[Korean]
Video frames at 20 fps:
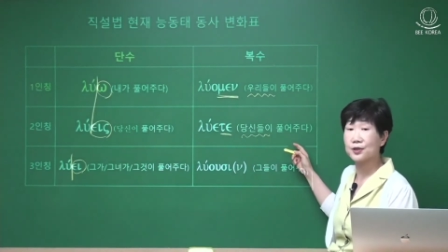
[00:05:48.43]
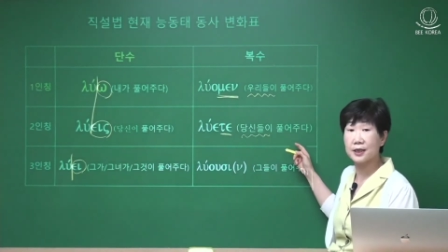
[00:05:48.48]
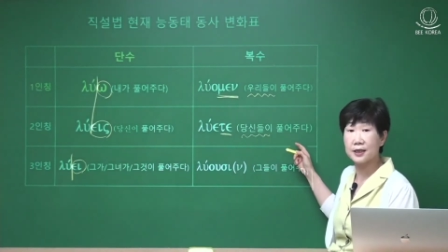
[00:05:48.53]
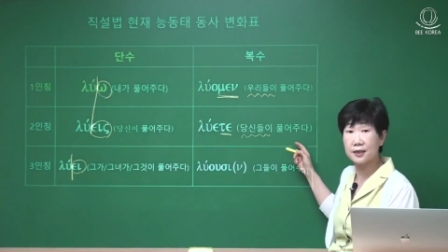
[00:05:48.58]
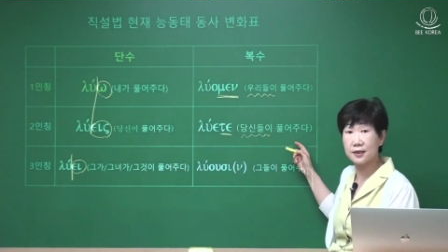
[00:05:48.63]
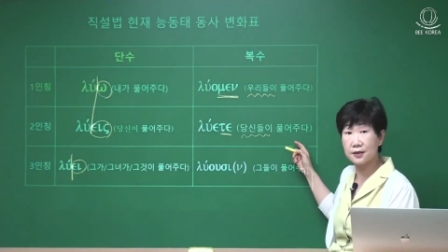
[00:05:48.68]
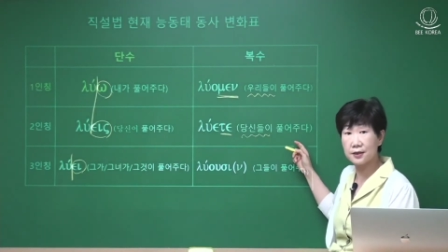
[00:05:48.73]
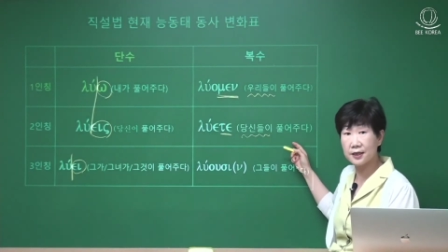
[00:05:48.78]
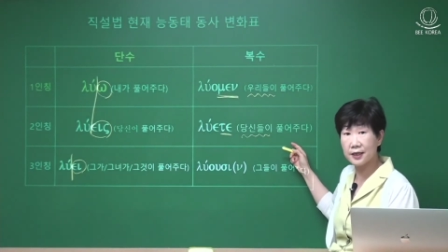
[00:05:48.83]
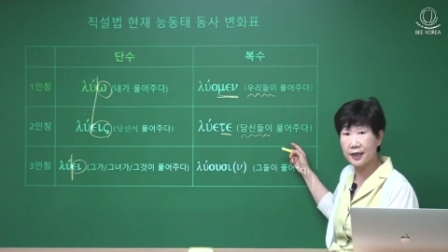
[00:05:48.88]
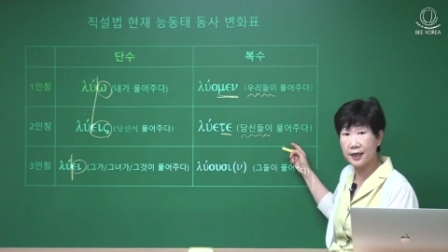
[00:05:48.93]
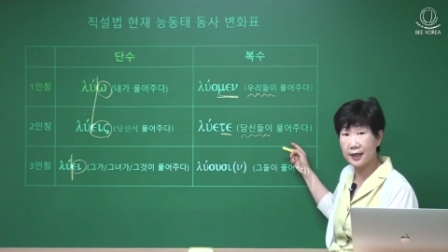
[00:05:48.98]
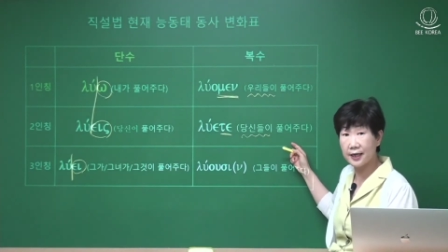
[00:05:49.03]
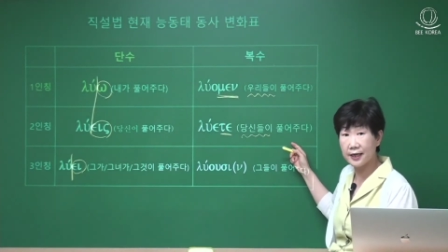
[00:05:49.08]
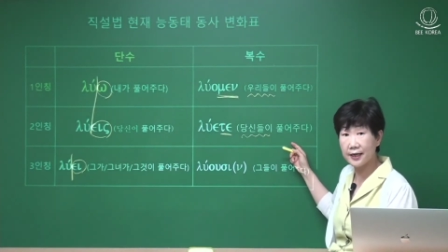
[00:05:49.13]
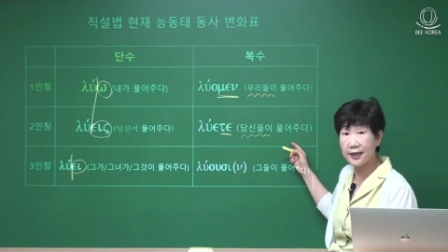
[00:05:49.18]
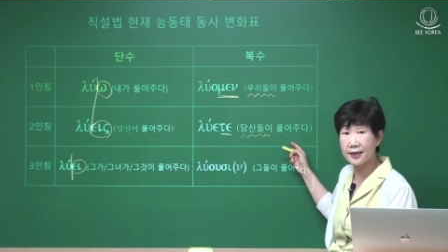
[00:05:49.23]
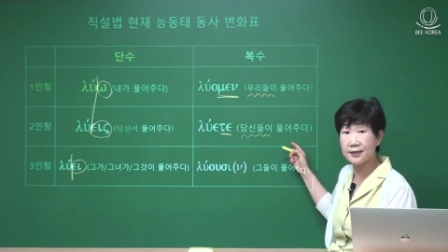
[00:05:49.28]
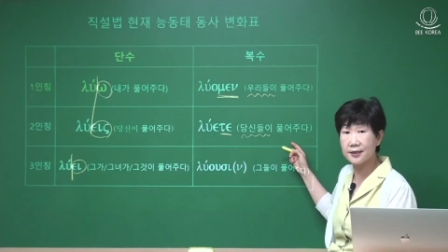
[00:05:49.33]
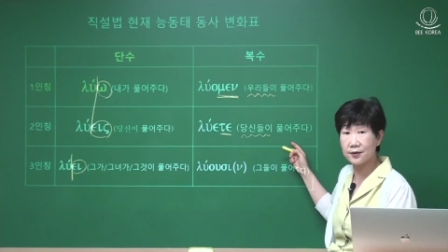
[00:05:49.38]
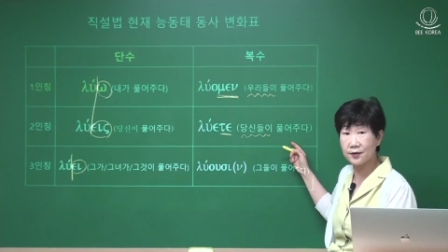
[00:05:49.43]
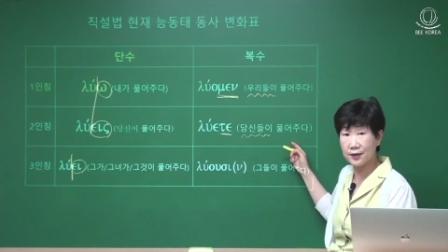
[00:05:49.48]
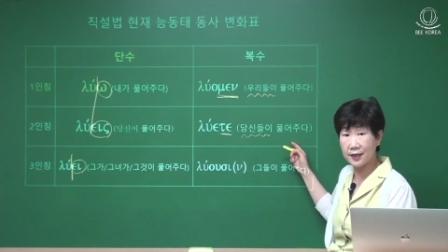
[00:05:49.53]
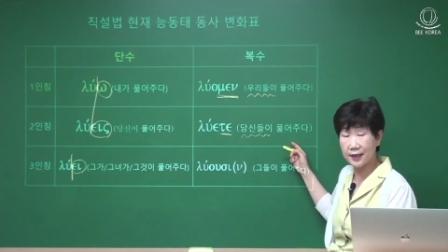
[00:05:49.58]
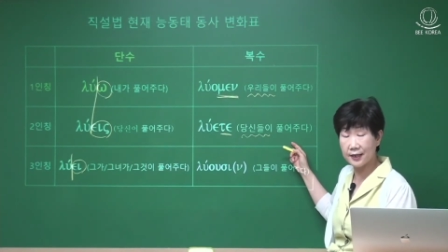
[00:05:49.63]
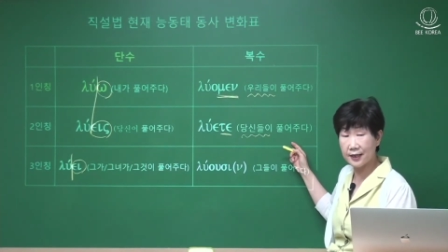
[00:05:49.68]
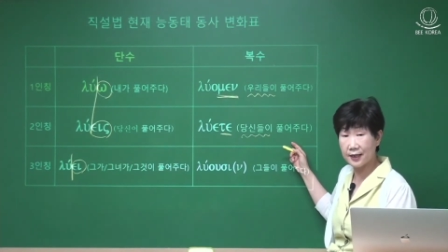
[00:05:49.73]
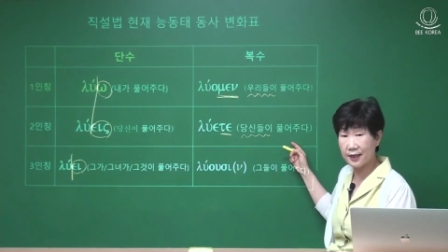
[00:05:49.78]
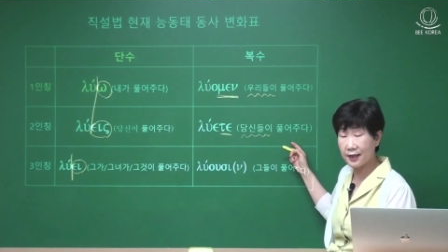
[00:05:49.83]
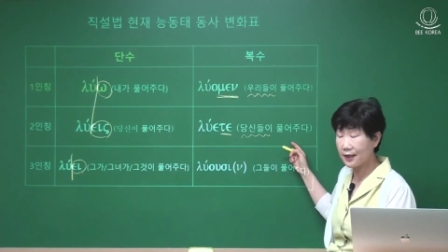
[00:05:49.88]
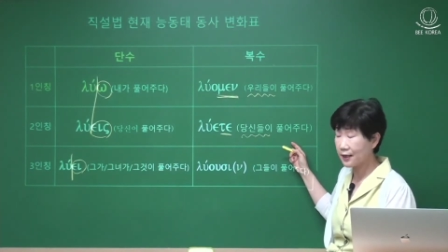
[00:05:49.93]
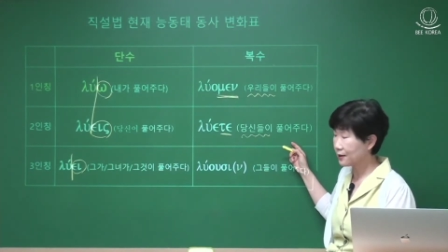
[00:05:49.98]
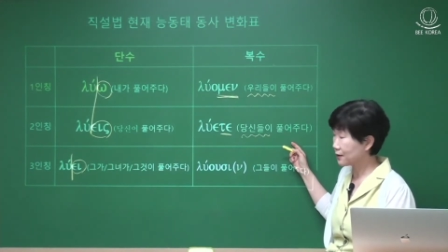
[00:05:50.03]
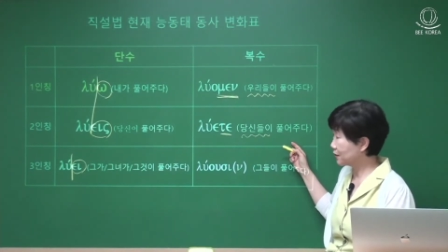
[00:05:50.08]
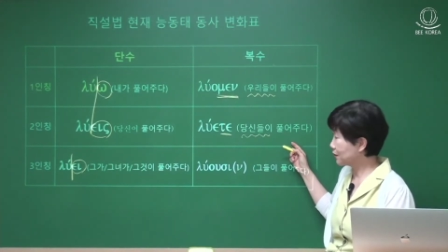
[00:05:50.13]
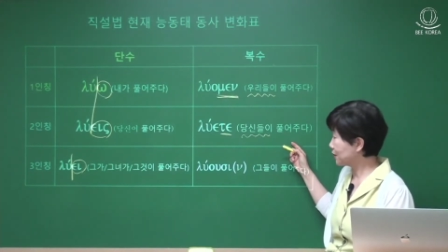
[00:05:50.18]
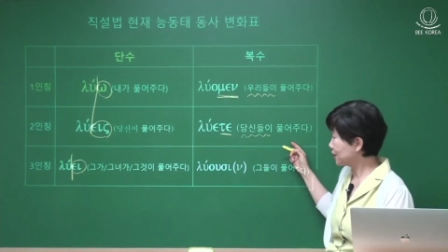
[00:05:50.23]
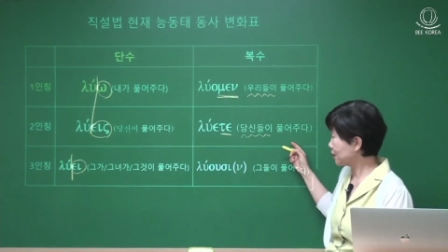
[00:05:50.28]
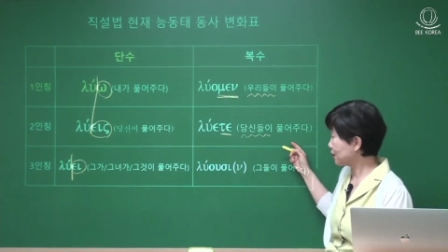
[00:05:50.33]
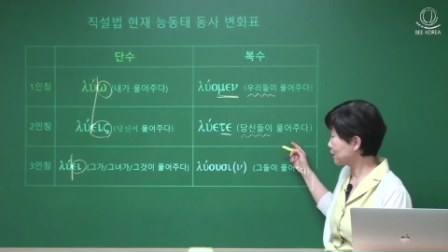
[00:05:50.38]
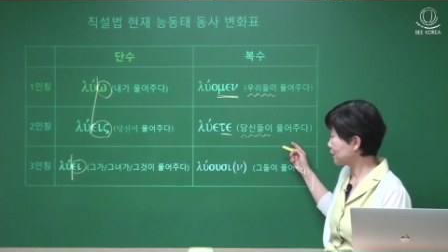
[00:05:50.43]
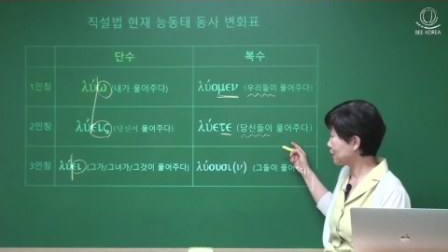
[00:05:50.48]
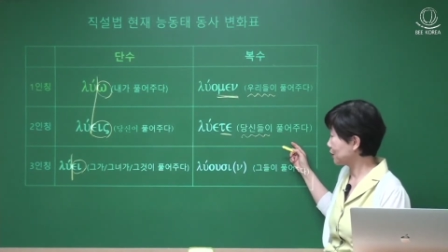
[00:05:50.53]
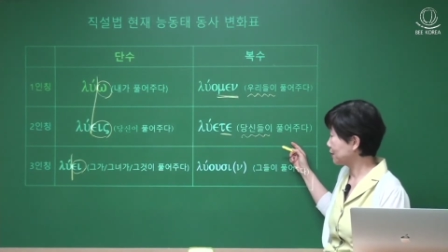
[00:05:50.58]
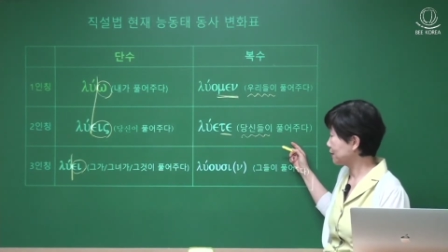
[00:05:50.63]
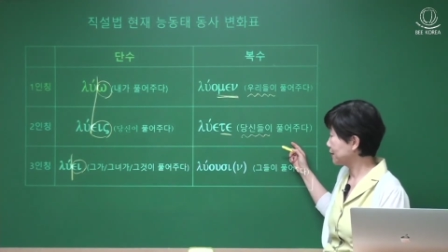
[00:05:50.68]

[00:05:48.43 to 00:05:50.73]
이렇게 해석을 하라. 그런 얘기죠.